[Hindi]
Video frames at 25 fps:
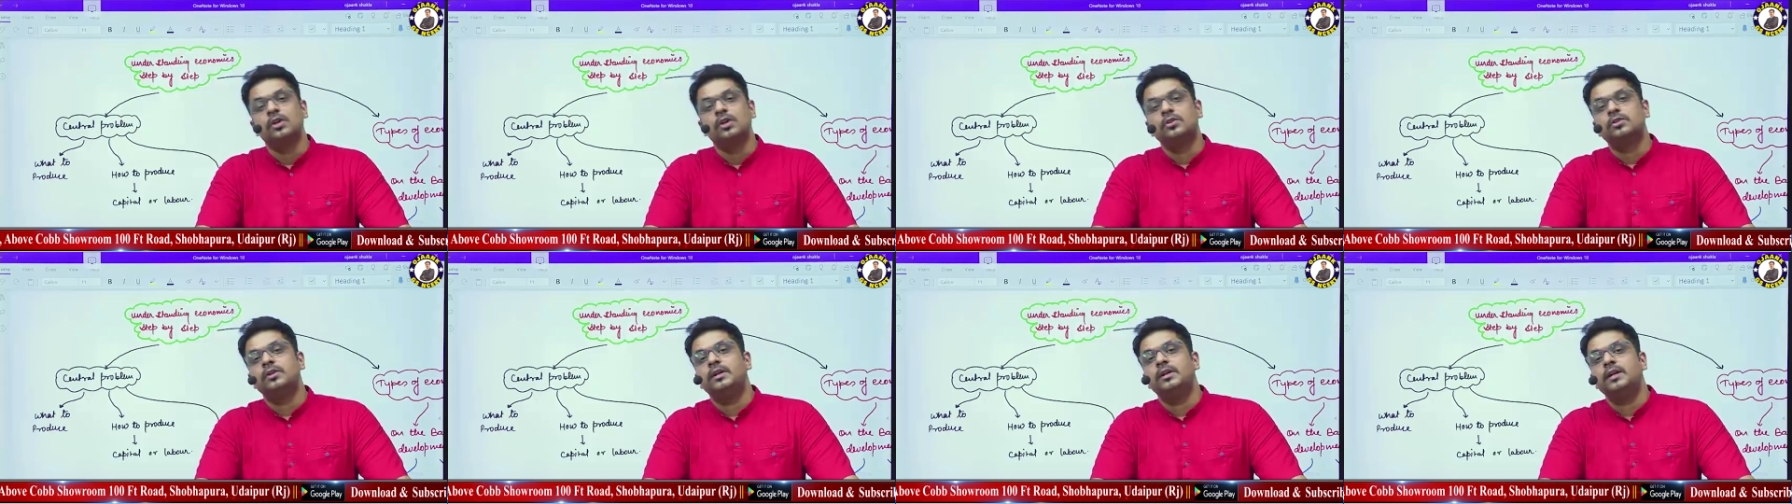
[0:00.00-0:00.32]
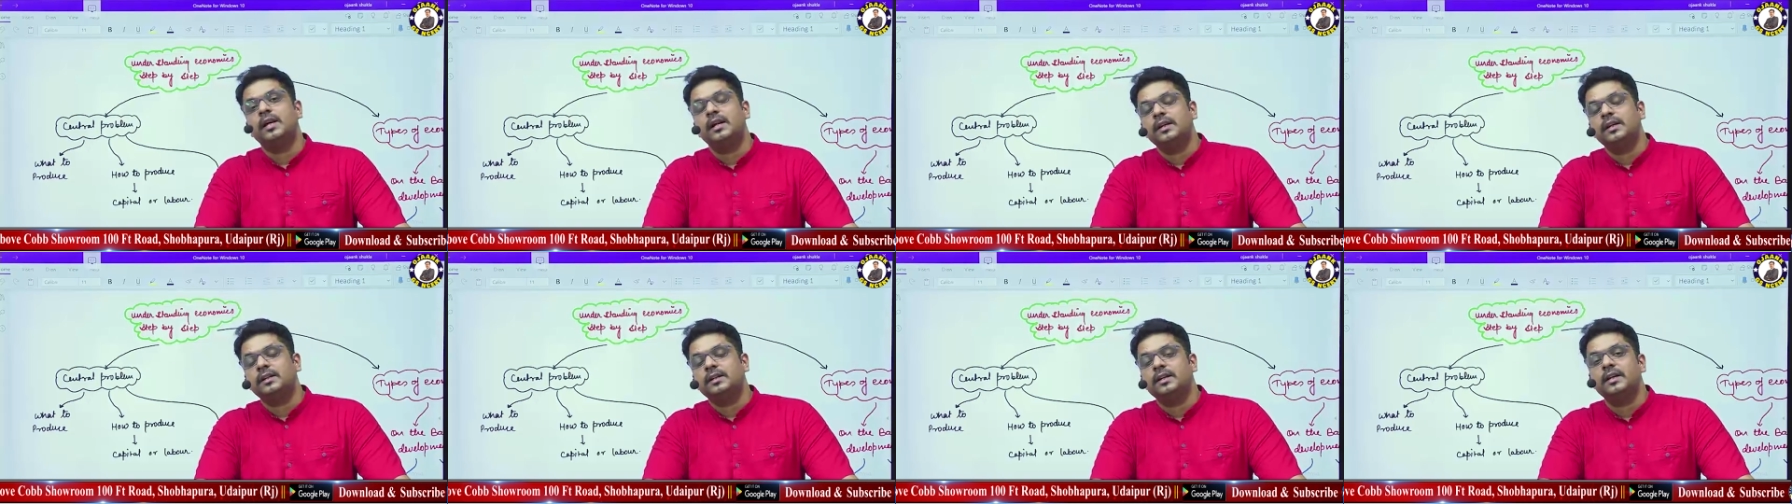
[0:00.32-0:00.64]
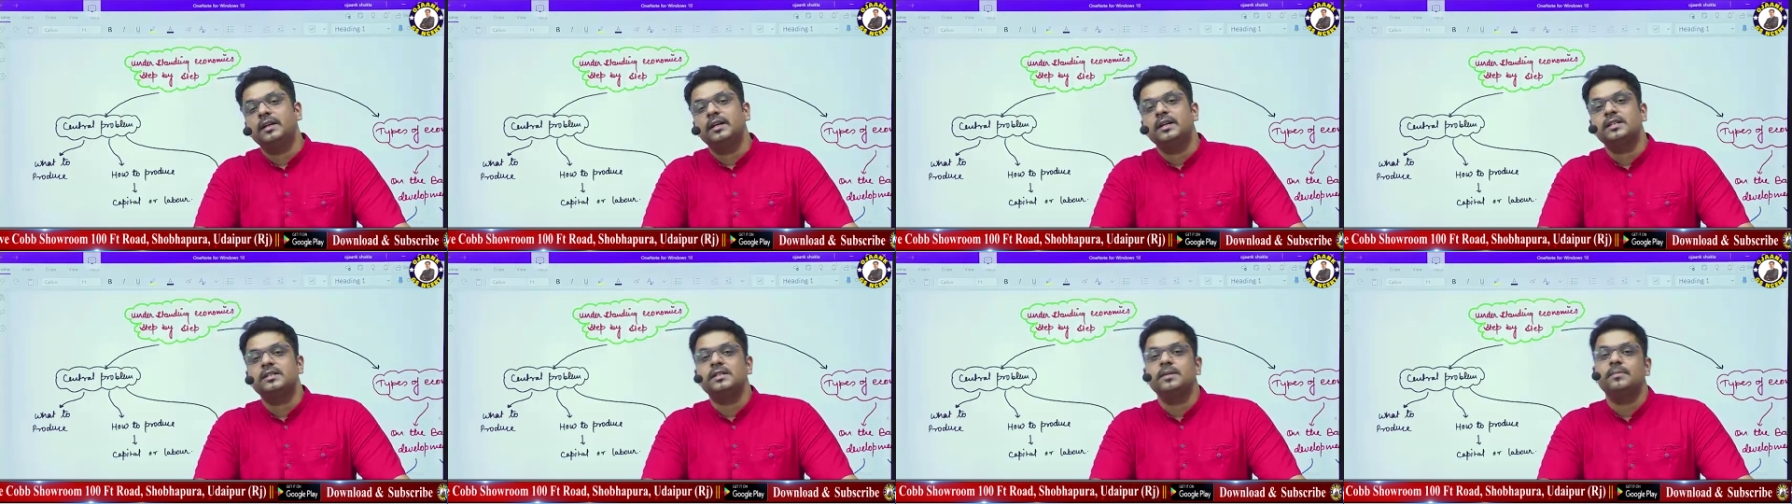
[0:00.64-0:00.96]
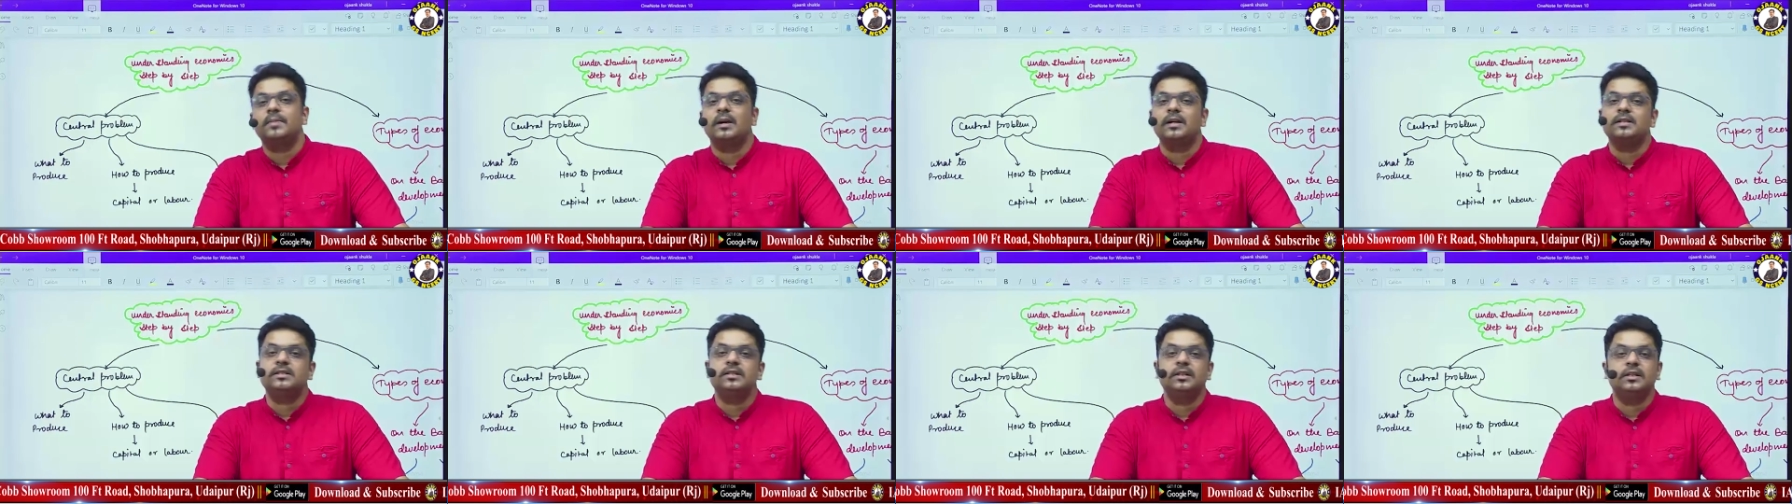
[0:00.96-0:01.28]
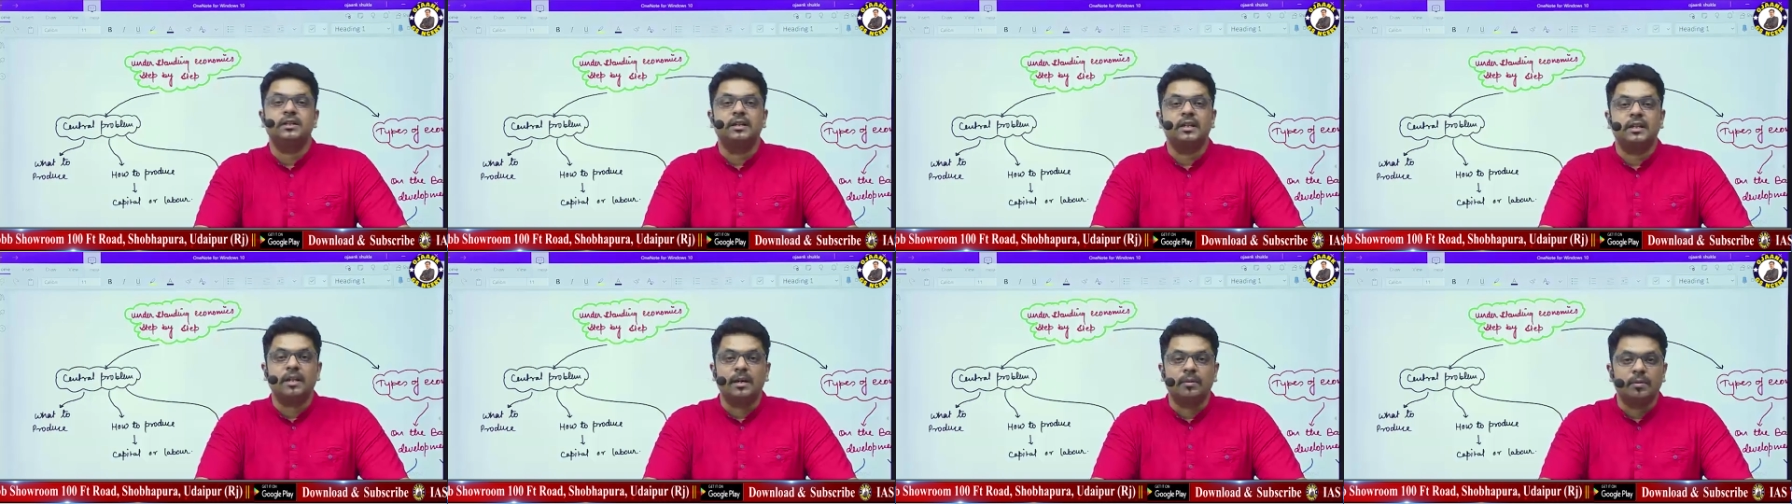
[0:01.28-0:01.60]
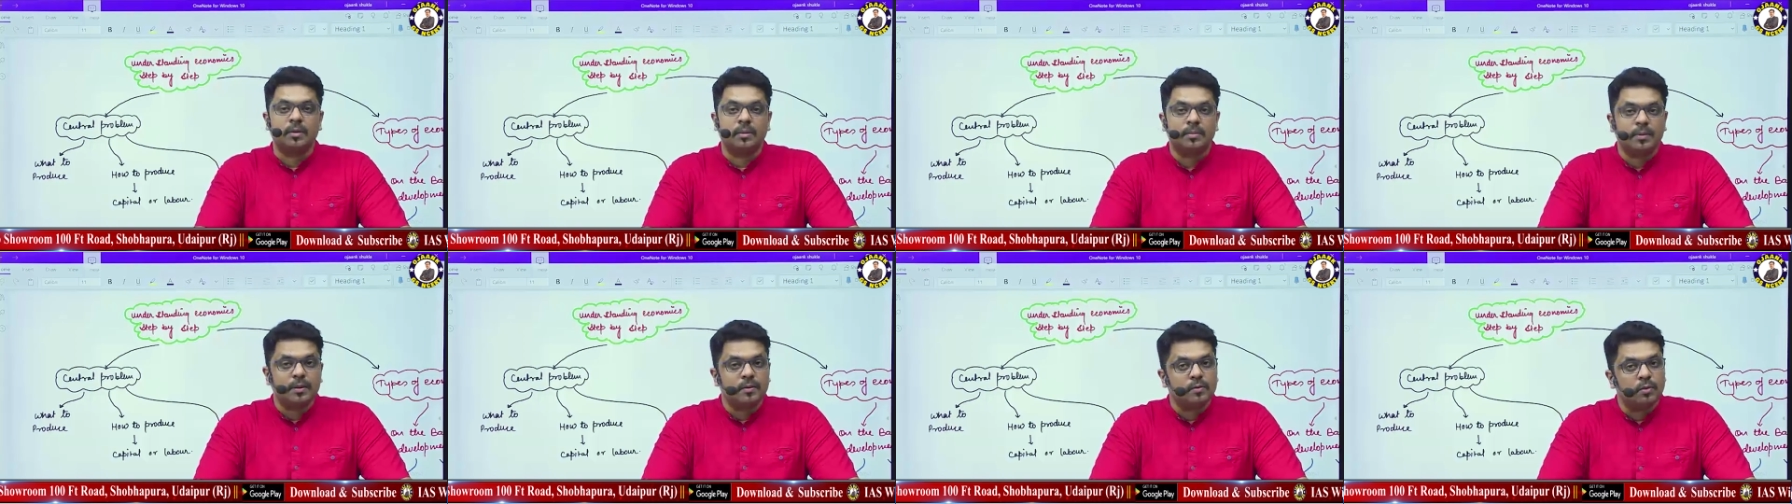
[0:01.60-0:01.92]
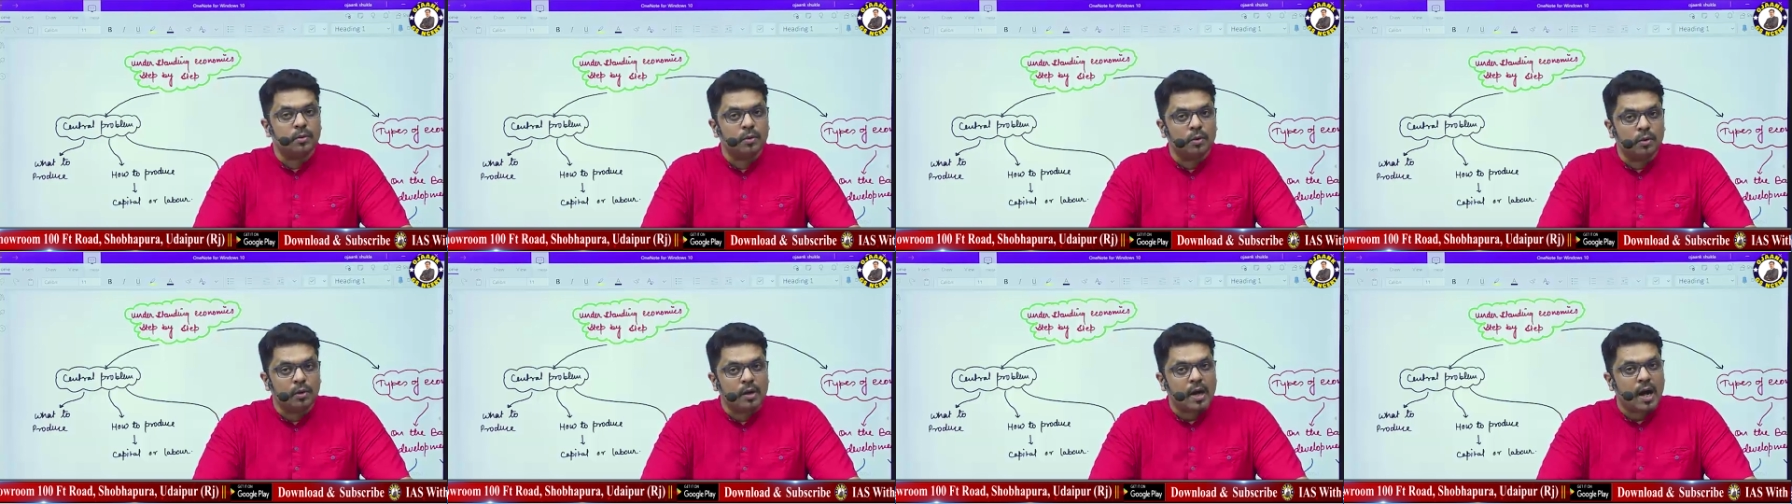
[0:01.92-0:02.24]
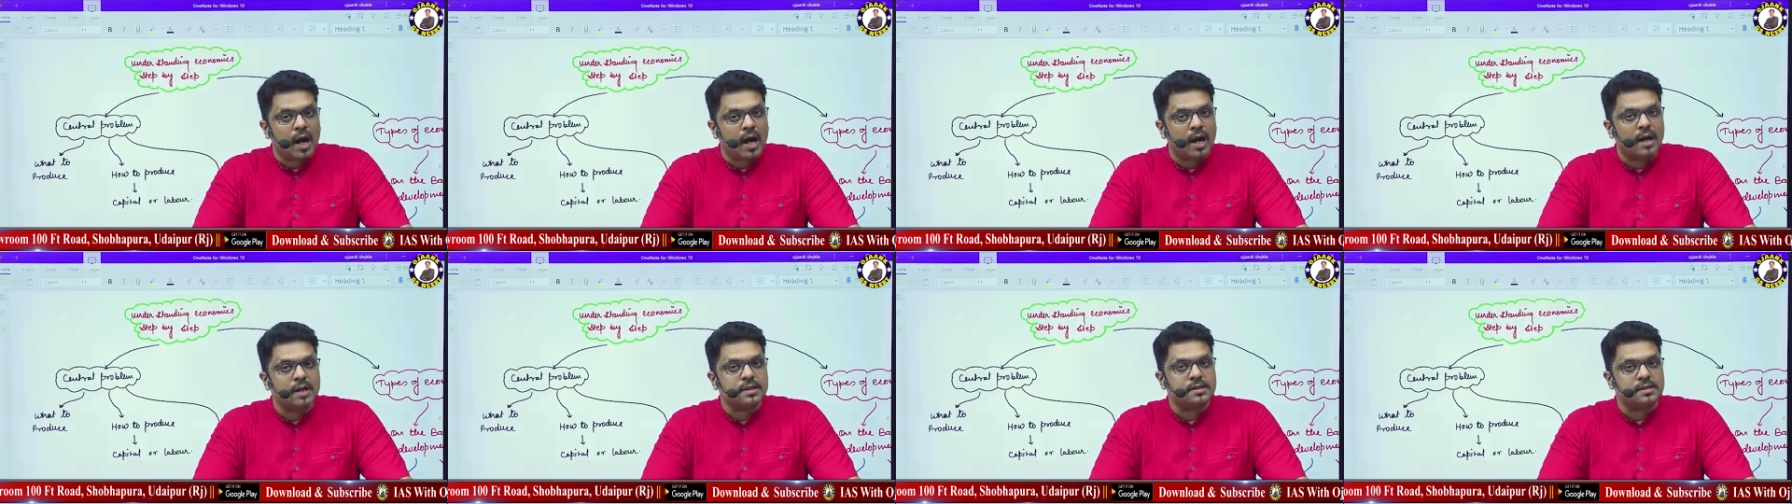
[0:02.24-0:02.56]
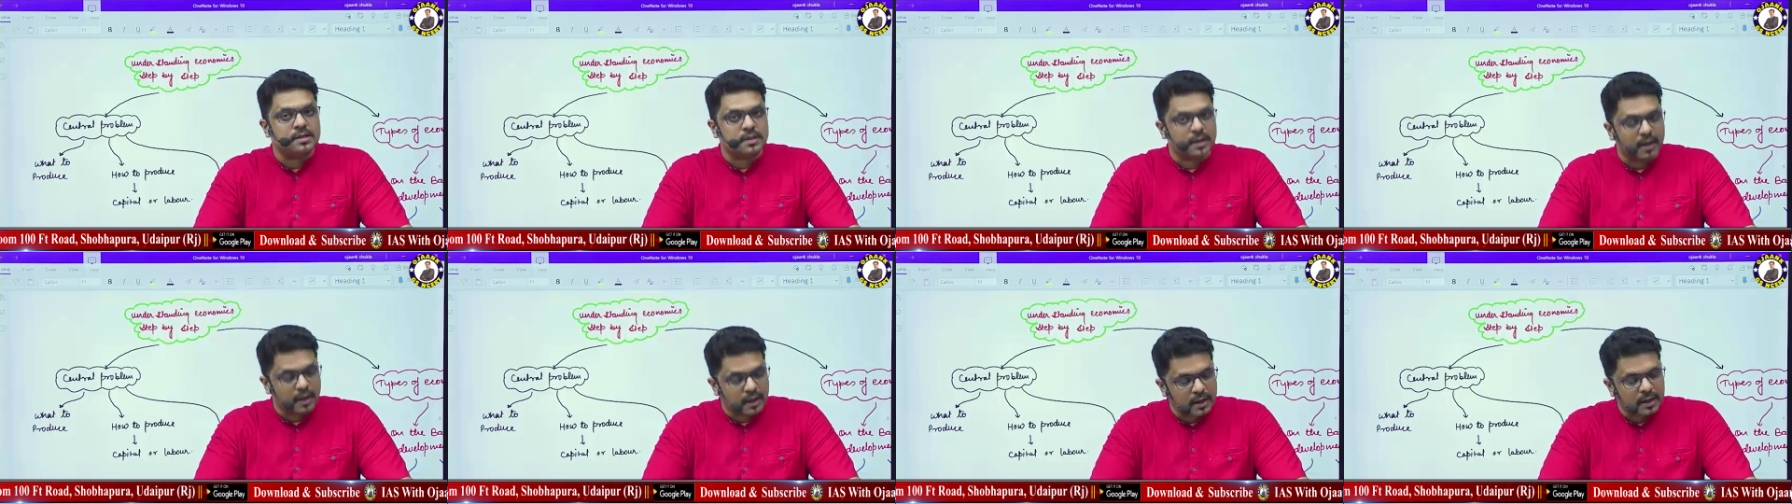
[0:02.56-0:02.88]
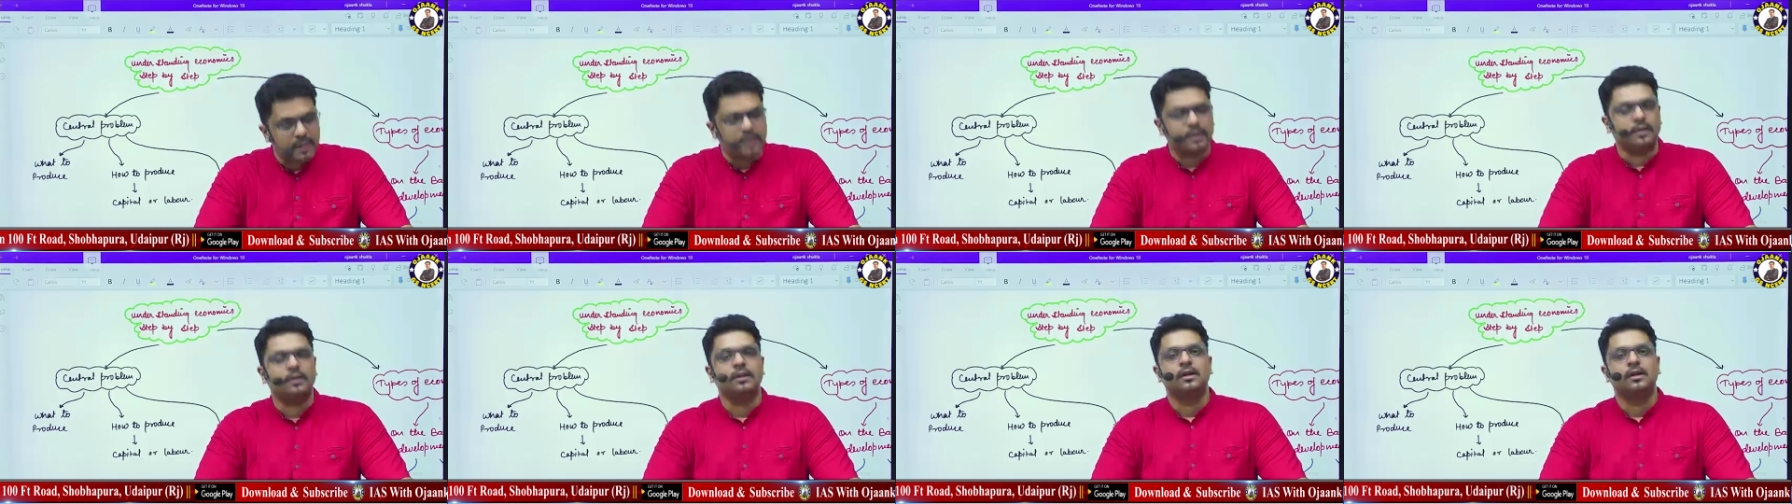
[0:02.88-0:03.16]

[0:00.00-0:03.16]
तो इनडायरेक्ट तरीके से बातचीत की टेबल पर वो लोग आ जाए